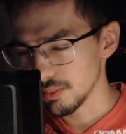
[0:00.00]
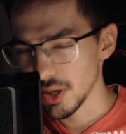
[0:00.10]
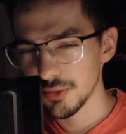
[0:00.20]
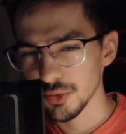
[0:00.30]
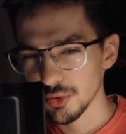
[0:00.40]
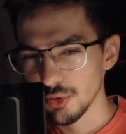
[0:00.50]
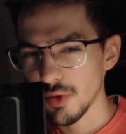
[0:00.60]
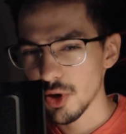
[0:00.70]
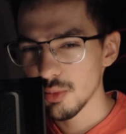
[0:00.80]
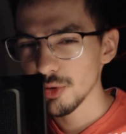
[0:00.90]
Bref, sur ce, on
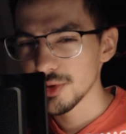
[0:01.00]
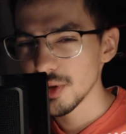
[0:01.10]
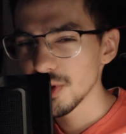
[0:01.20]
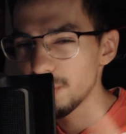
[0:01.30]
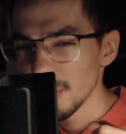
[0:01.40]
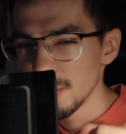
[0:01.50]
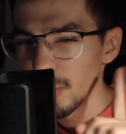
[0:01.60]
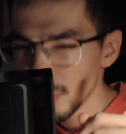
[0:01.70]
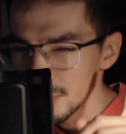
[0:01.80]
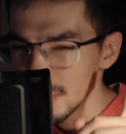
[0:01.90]
va commencer, vous avez posé beaucoup de